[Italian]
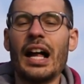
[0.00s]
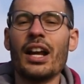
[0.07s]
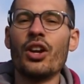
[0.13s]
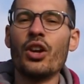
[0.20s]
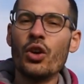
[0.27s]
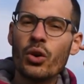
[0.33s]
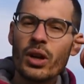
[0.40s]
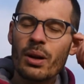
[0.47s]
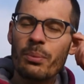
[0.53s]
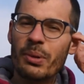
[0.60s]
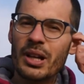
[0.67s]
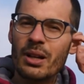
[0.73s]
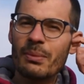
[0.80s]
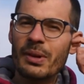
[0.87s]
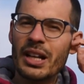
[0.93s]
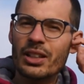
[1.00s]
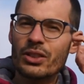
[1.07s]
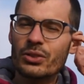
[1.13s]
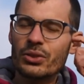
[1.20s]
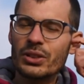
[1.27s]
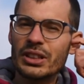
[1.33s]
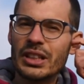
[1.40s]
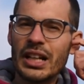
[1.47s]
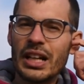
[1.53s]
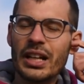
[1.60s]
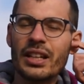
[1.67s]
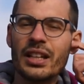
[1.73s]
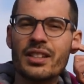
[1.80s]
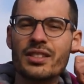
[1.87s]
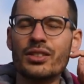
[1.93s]
Allora, per la maratona
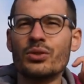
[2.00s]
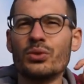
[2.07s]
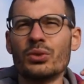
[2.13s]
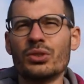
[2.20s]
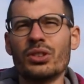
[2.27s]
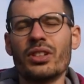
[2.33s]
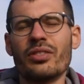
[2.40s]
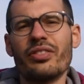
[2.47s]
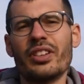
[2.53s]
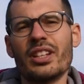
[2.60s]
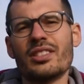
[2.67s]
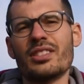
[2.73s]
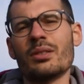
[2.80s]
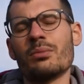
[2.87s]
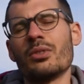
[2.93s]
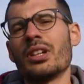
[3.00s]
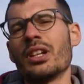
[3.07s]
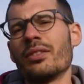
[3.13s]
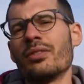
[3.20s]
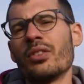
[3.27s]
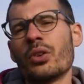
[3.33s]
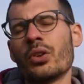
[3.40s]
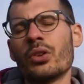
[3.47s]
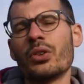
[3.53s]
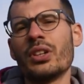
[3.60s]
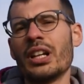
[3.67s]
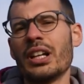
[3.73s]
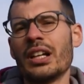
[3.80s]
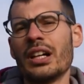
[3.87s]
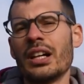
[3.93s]
innanzitutto differenziamo il lavoro
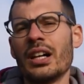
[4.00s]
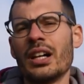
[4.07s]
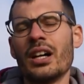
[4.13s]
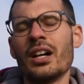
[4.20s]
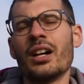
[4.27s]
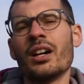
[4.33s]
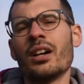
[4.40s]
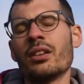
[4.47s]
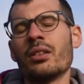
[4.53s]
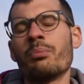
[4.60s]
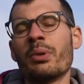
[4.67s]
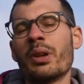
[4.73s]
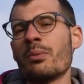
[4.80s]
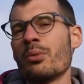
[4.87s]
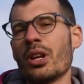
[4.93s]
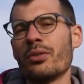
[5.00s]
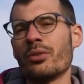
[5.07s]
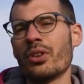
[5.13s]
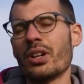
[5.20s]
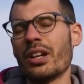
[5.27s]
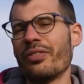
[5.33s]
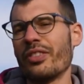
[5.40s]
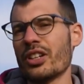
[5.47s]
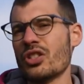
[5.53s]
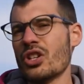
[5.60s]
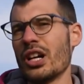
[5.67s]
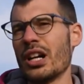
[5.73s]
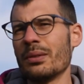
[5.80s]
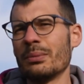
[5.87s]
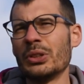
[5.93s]
della, il primo lavoro che
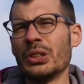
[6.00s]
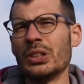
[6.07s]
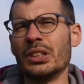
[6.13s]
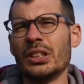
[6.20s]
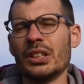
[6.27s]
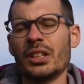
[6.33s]
facciamo.